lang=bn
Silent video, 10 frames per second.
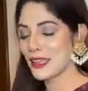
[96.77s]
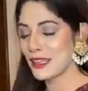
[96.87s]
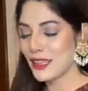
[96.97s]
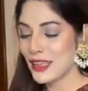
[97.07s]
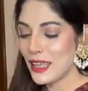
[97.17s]
নিয়ে যায়
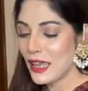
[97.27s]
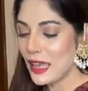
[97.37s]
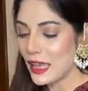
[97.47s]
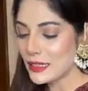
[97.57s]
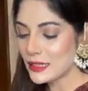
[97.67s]

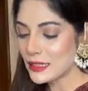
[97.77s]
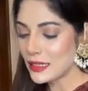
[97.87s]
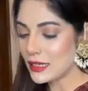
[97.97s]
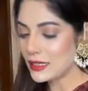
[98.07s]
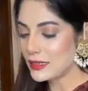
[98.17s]

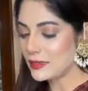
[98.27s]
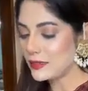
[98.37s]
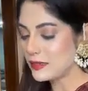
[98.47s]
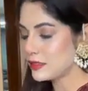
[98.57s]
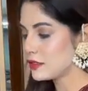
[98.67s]
আচ্ছা
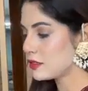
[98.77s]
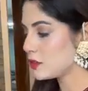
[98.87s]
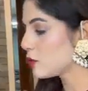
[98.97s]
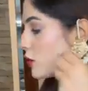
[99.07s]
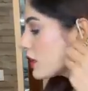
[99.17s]

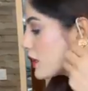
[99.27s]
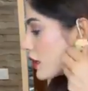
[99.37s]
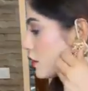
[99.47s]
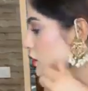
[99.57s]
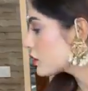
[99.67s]
গোল্ডের
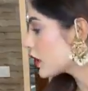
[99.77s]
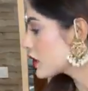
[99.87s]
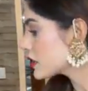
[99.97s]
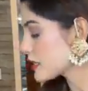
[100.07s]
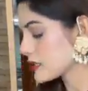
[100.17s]
না
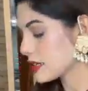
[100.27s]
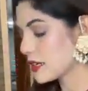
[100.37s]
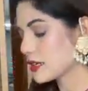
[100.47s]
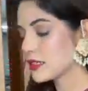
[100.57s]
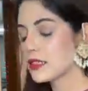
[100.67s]
রাখিস এক
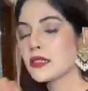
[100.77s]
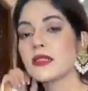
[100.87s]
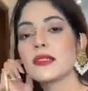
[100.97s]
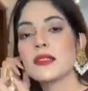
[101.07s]
জায়গায় রাখিস